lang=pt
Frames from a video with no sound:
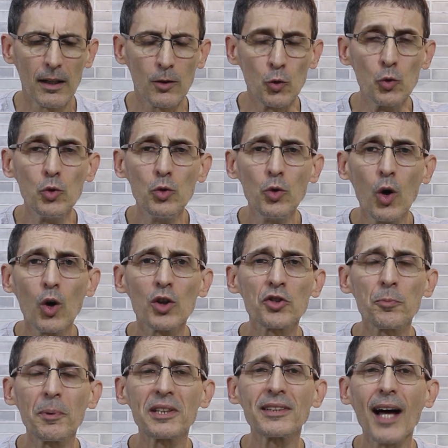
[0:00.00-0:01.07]
No
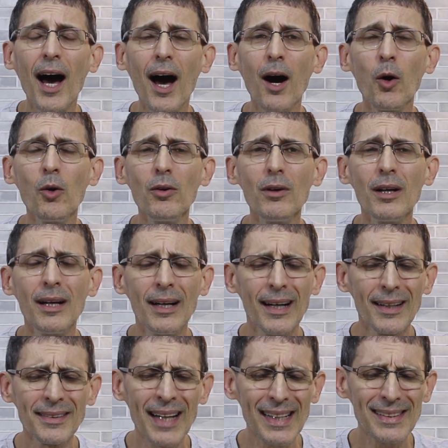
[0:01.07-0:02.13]
hospital
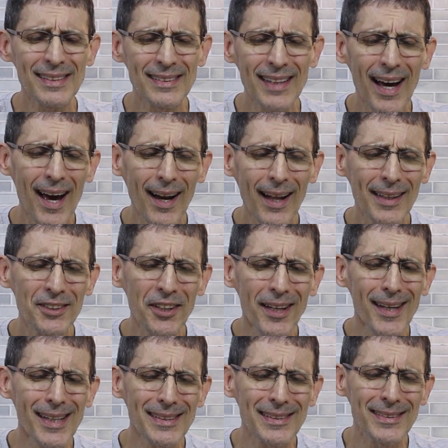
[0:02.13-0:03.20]
na sala
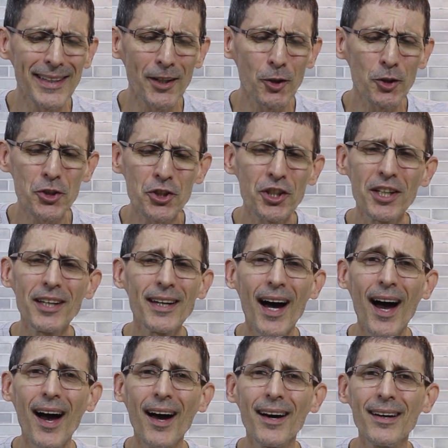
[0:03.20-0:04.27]
de
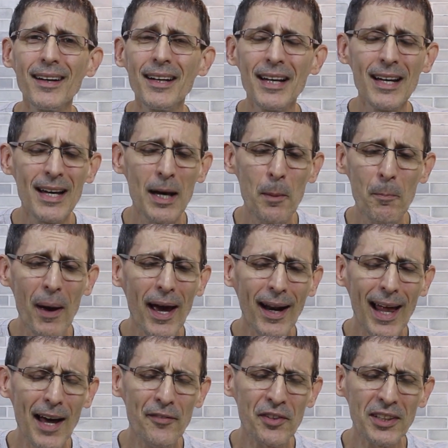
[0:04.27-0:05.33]
cirurgia.
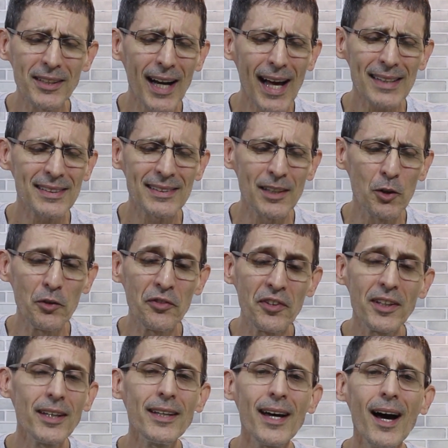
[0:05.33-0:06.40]
Pela vidraça eu
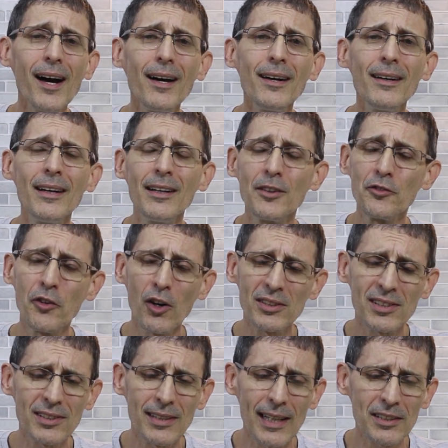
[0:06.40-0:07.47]
via
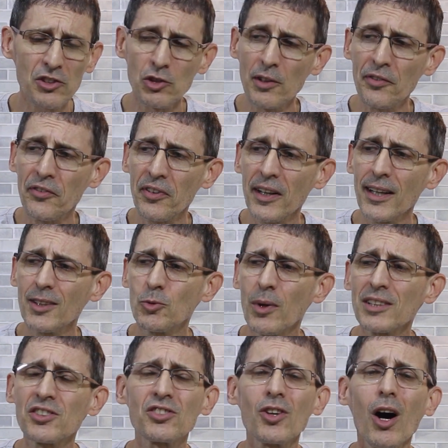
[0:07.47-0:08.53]
você sofrendo
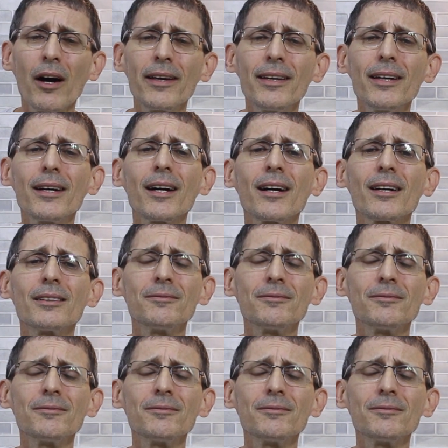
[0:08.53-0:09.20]
a sorrir.